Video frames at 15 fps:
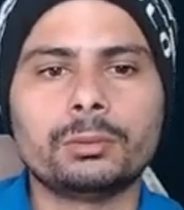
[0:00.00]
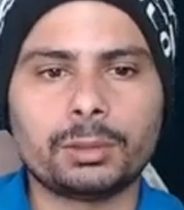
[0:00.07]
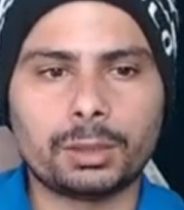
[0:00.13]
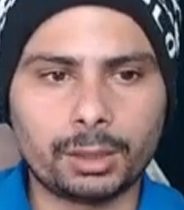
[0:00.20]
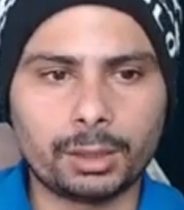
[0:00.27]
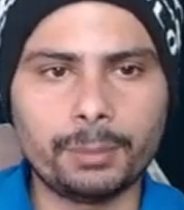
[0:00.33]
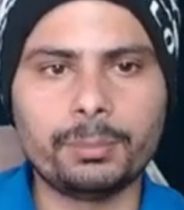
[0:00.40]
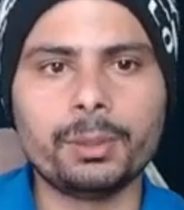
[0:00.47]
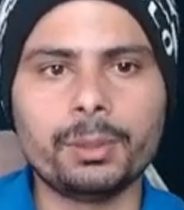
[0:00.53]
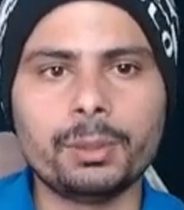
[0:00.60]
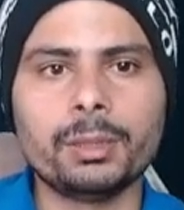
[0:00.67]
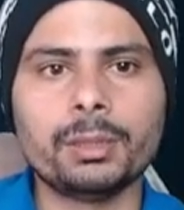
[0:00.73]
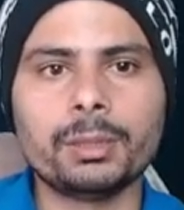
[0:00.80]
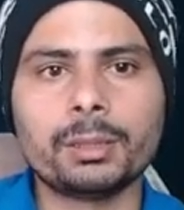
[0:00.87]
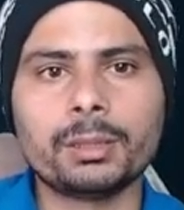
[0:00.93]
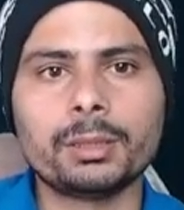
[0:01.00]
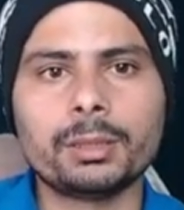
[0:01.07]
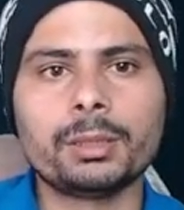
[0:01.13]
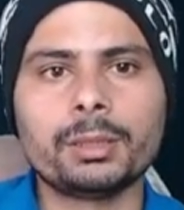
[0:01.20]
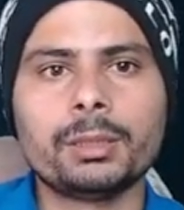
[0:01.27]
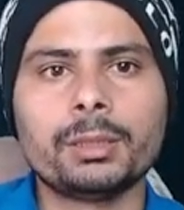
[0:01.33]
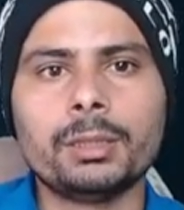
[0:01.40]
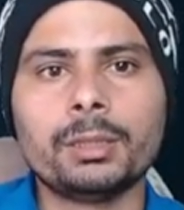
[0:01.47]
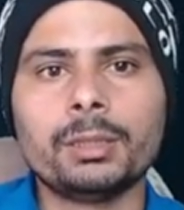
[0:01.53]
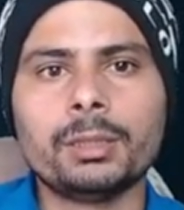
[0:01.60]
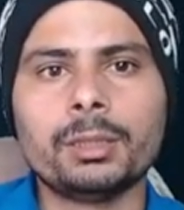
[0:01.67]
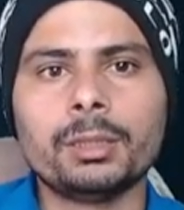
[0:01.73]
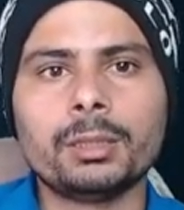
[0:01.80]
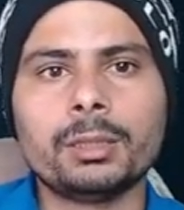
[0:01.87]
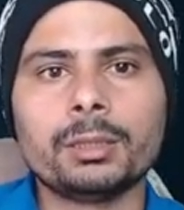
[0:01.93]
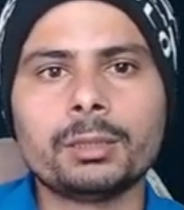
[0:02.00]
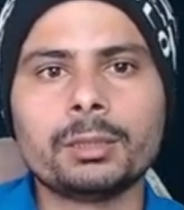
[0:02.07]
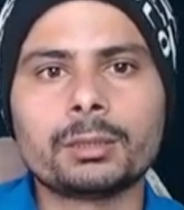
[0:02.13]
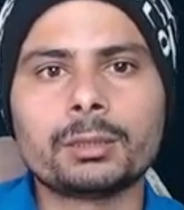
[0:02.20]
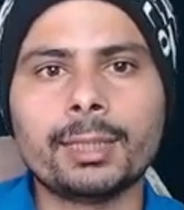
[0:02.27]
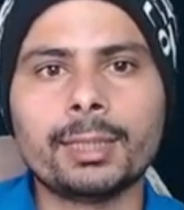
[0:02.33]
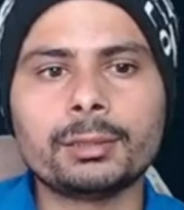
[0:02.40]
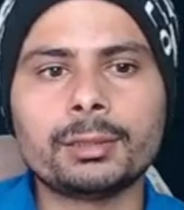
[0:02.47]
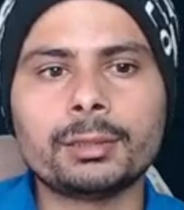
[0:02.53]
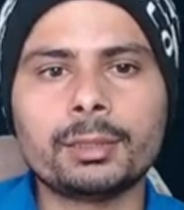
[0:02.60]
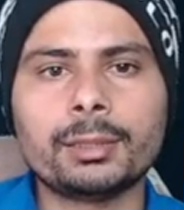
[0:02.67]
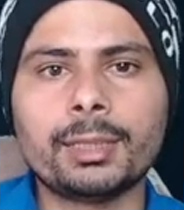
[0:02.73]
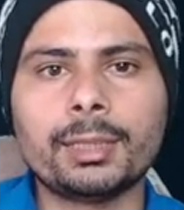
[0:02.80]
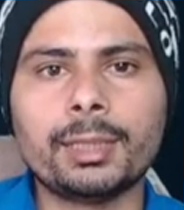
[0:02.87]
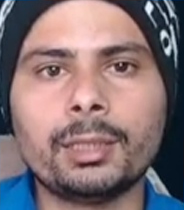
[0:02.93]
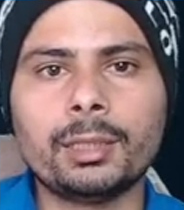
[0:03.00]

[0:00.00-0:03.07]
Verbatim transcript: साइन थीटा वन माइनस टू साइन